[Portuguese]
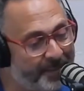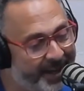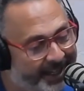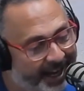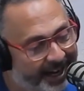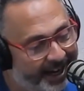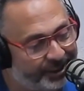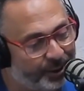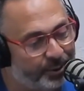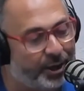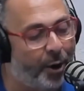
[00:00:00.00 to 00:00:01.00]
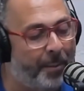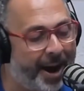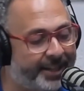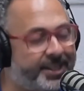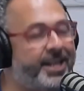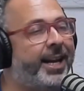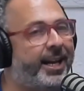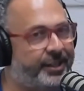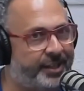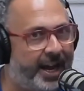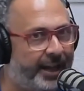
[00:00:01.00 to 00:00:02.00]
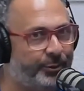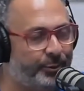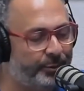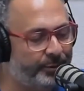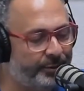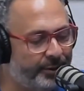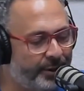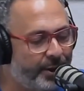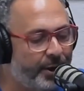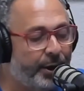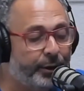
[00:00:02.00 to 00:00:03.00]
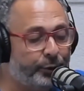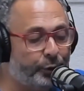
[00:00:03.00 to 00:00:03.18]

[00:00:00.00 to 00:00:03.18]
Michelangelo, que é o é. mais engraçado. Sim.